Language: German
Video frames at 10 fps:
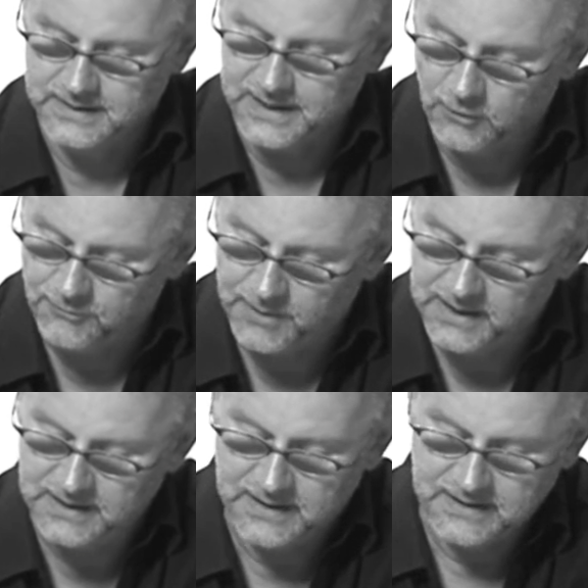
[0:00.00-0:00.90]
Ein
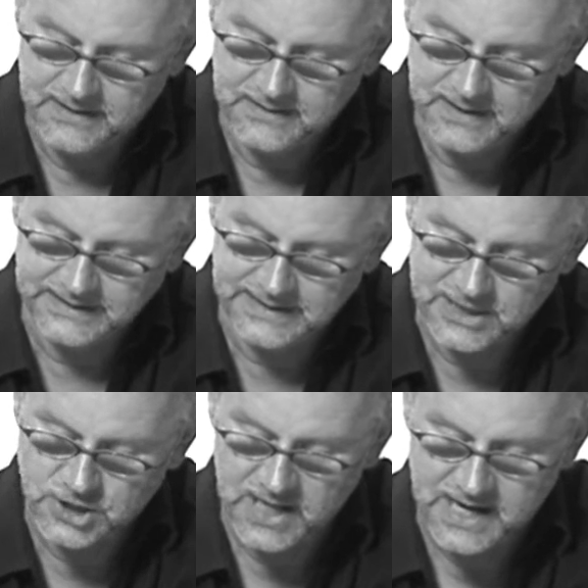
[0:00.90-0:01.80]
Aufprall, ein
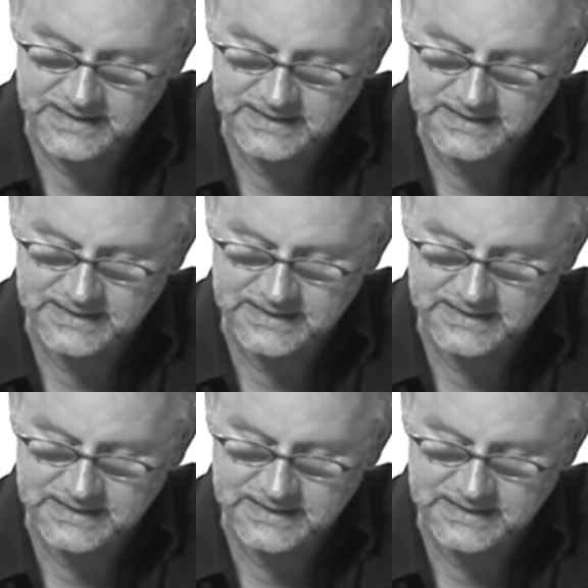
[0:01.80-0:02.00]
jeder Schlag